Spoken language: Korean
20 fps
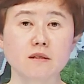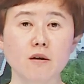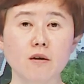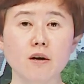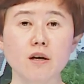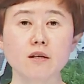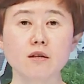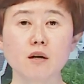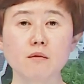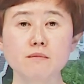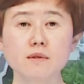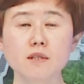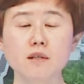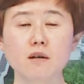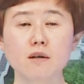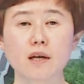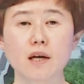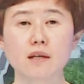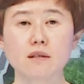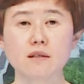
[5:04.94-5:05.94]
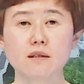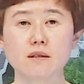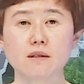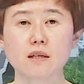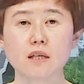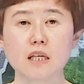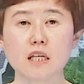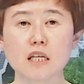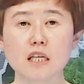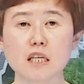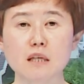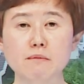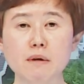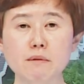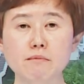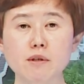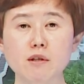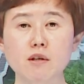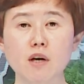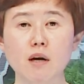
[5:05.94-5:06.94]
서해 섬 지역에는
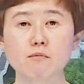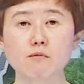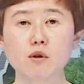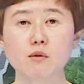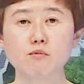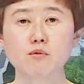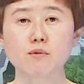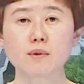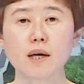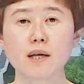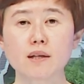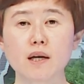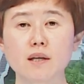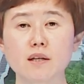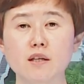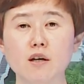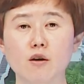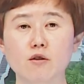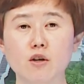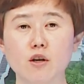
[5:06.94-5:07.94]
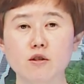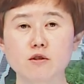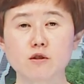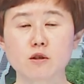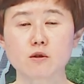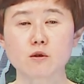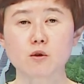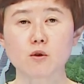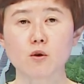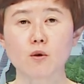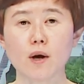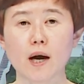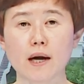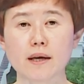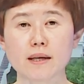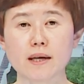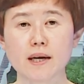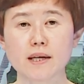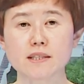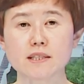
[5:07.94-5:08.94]
이백 미터 앞도 분간하기 어려울 정도로
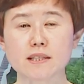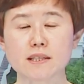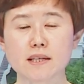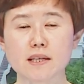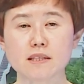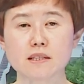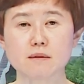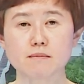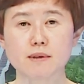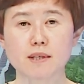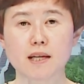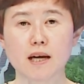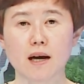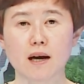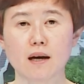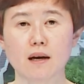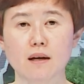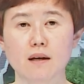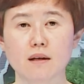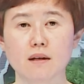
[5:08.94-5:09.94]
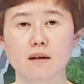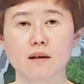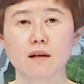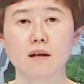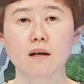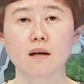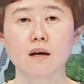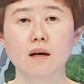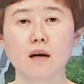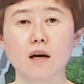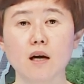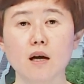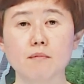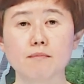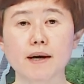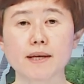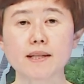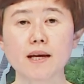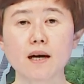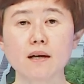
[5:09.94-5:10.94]
안개가 짙겠습니다.
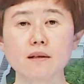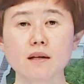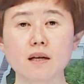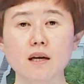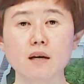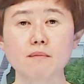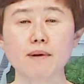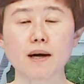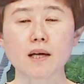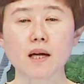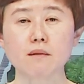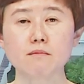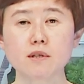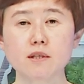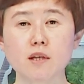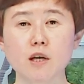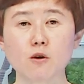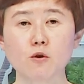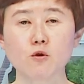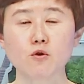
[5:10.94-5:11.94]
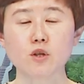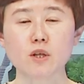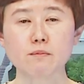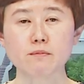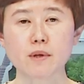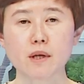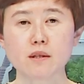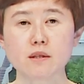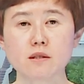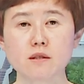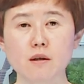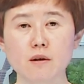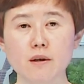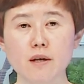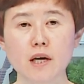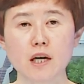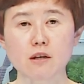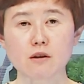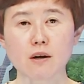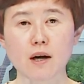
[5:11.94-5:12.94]
바다 한계가 바람을 타고 유입되는
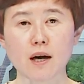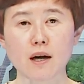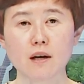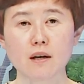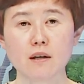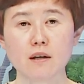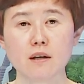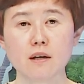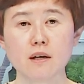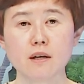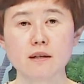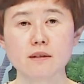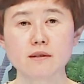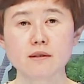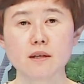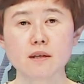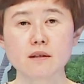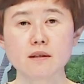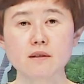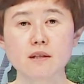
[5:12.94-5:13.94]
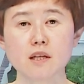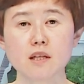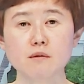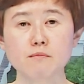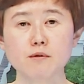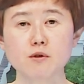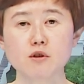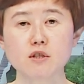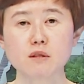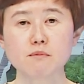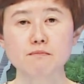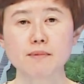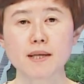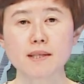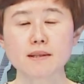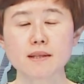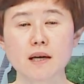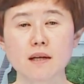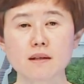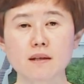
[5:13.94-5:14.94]
서해안과 최근 내륙 위로
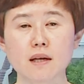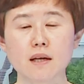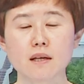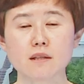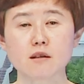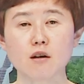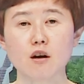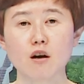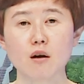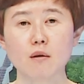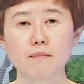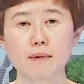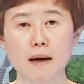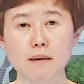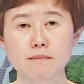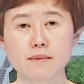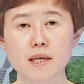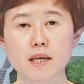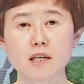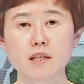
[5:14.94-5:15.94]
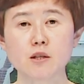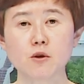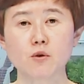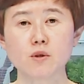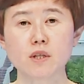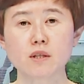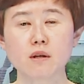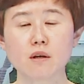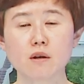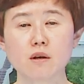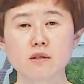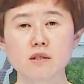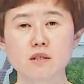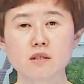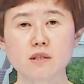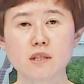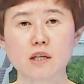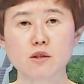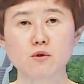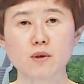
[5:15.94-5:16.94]
습한 상태에서 밤사이 기온이
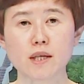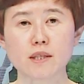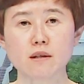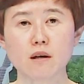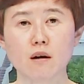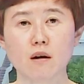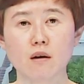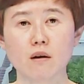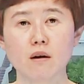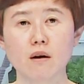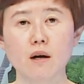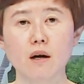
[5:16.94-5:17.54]
떨어지는 내륙에서